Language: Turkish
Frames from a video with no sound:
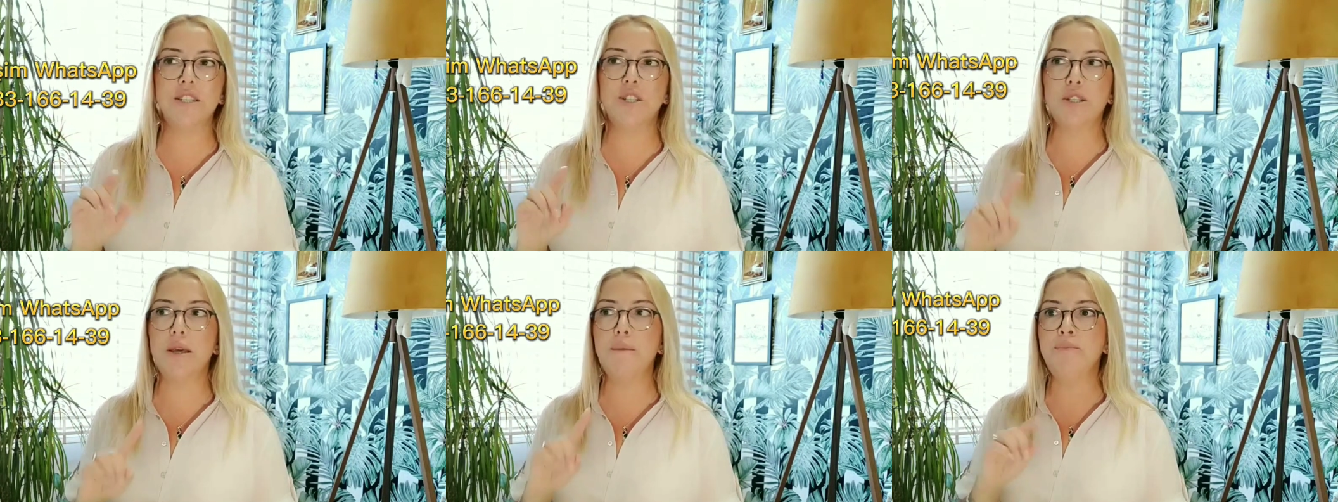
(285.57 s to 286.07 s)

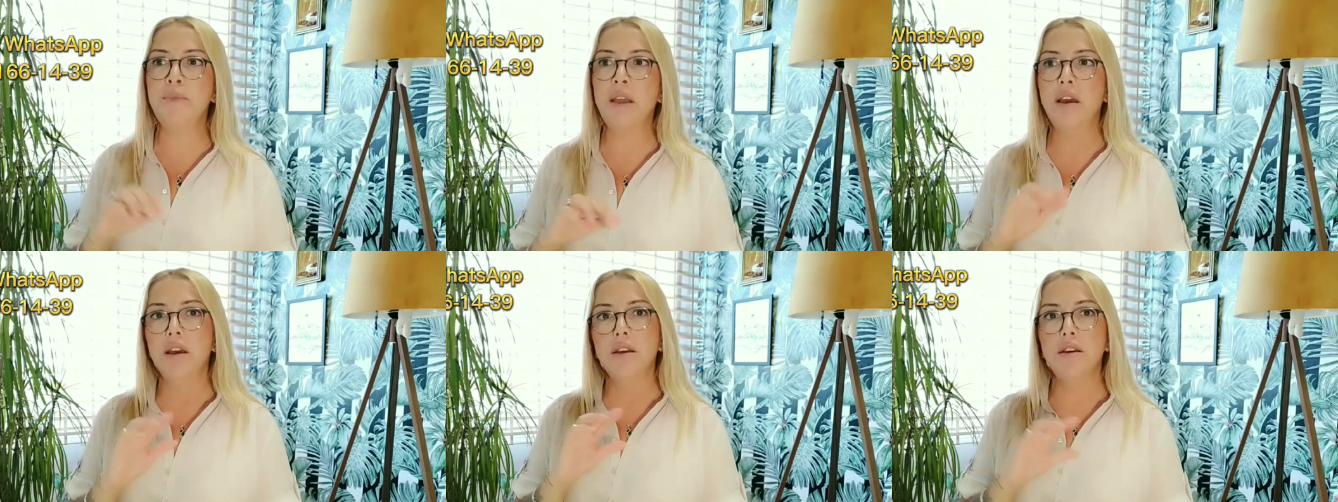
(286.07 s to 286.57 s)
İşte
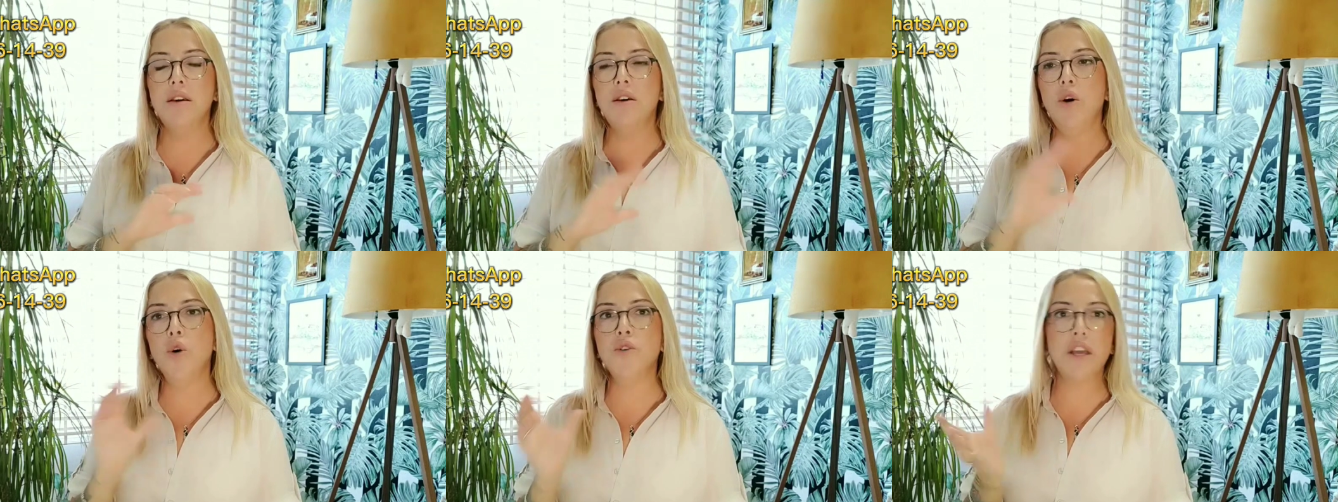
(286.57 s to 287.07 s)

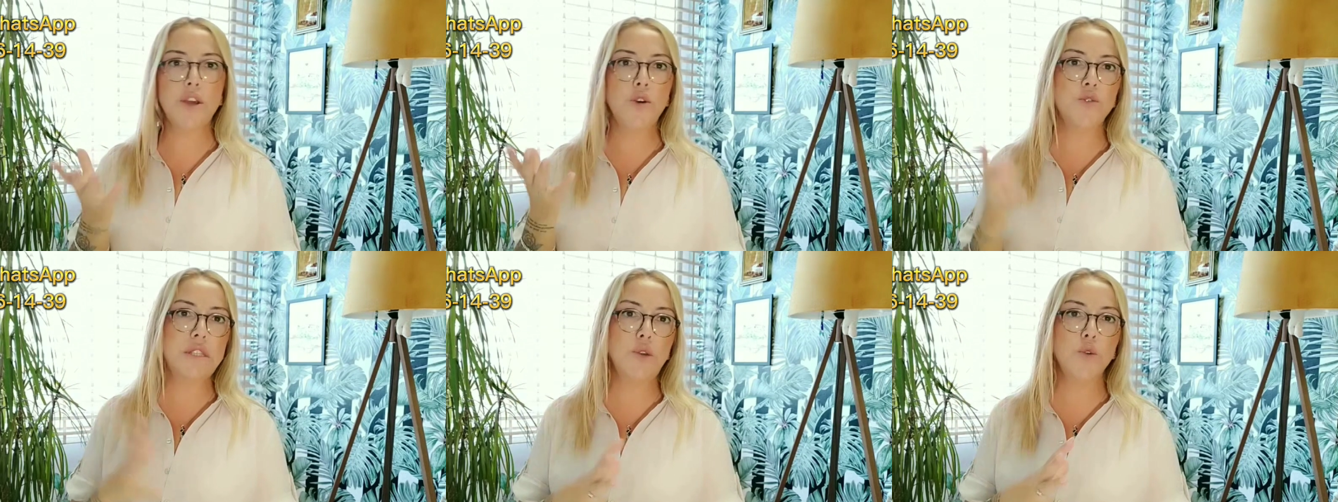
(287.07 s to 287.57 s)
e, örnek
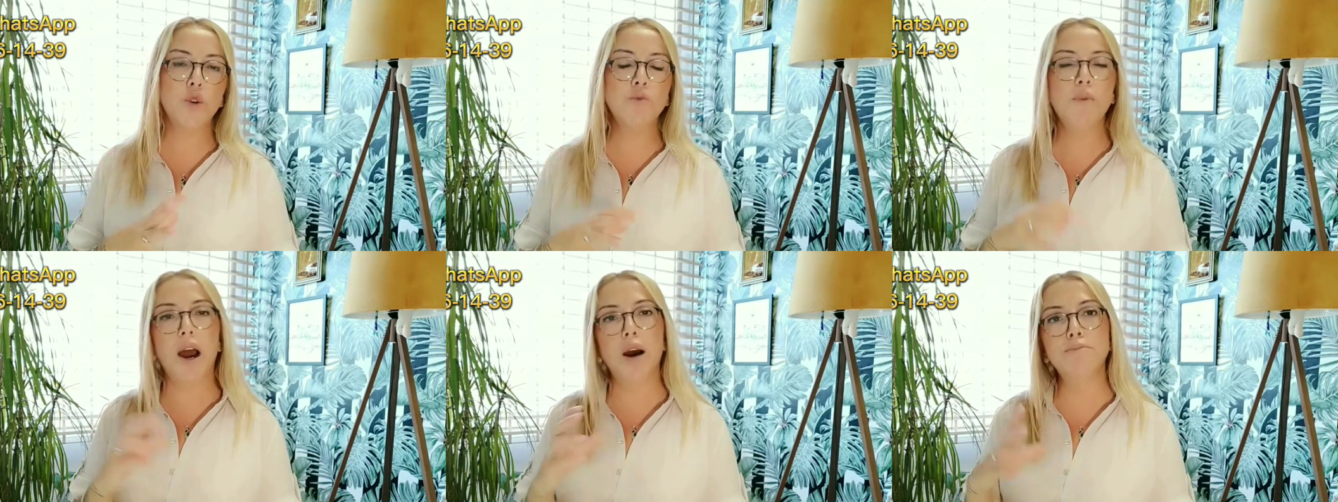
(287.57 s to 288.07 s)

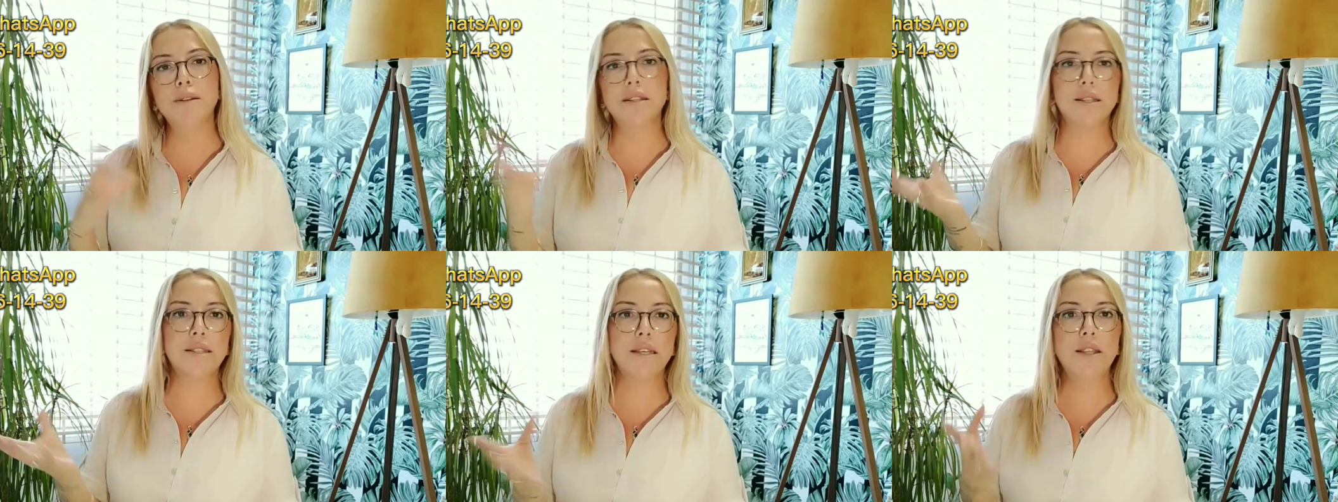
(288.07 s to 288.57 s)
gösteriyorum
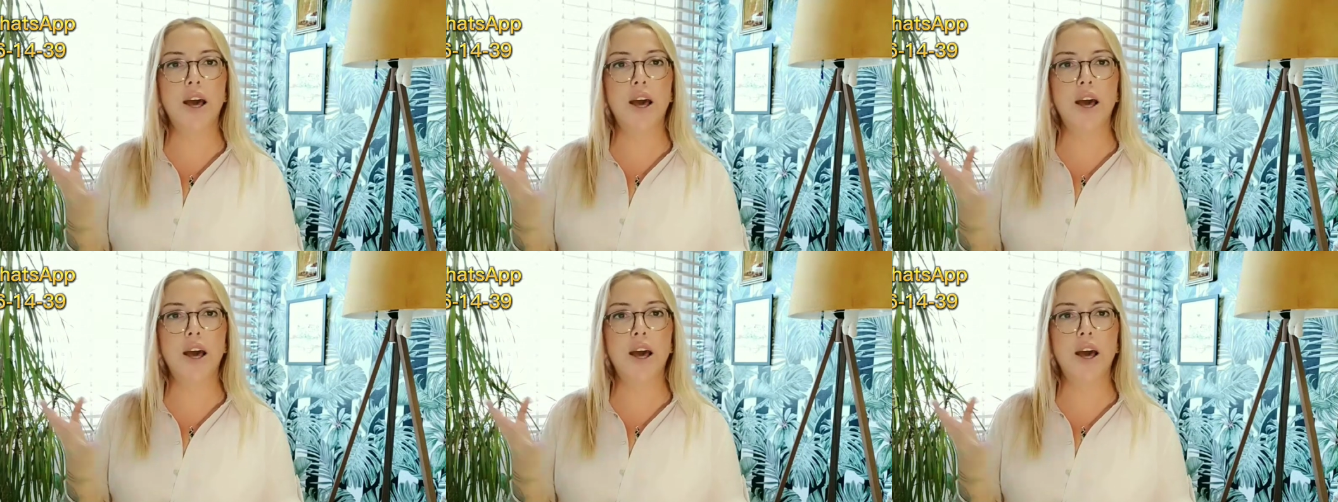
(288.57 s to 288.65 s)
ablanızdan,